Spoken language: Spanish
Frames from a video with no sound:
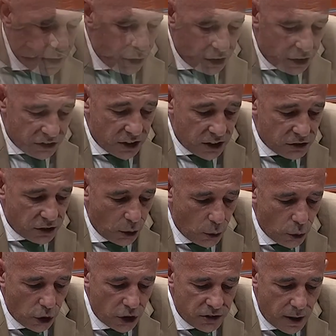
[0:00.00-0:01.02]
Lo que sí es
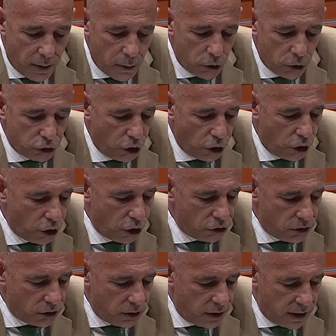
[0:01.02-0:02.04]
seguro y sabemos
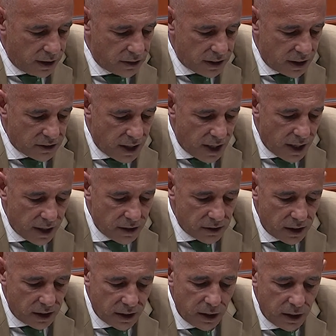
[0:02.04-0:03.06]
todos en esta sala
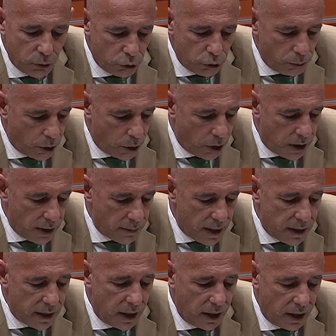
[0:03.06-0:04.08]
es que tenemos un
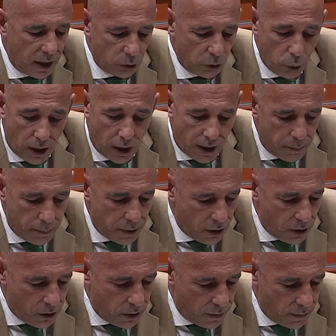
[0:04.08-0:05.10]
problema y hay que actuar
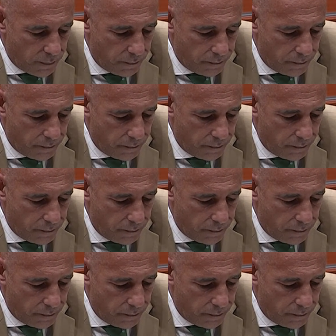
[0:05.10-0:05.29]
rápido.